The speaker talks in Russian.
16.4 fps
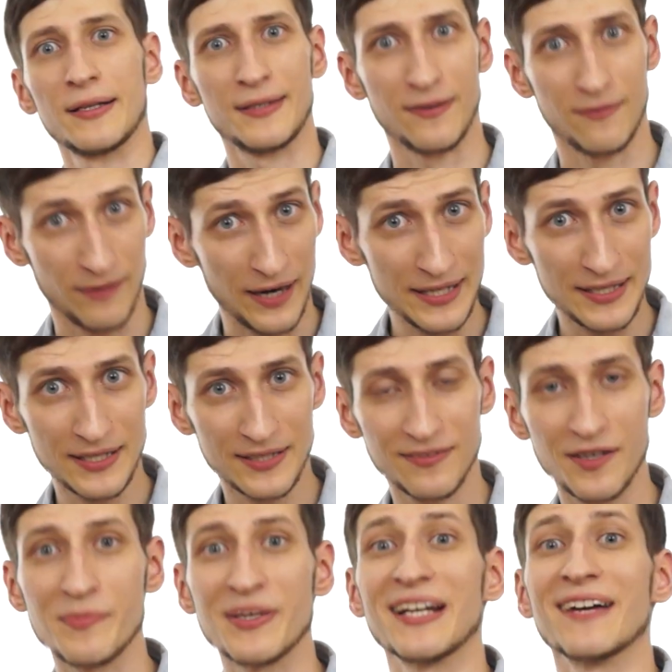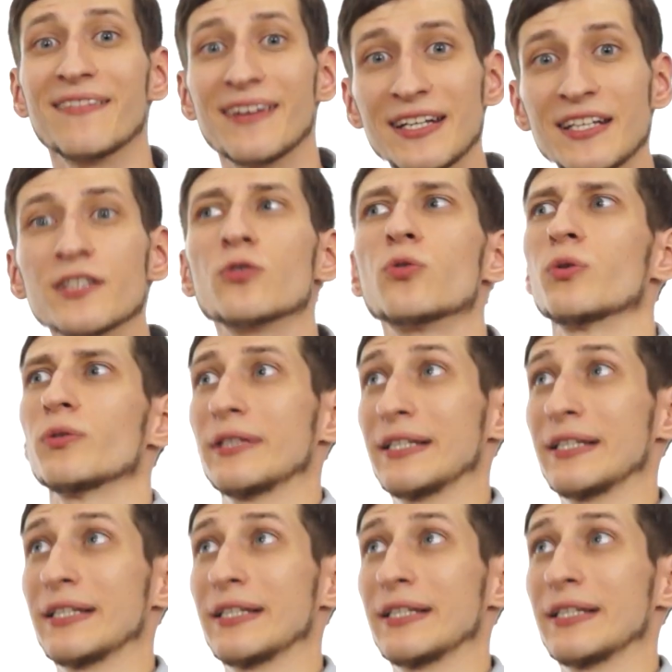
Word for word: Давайте с вами говорить о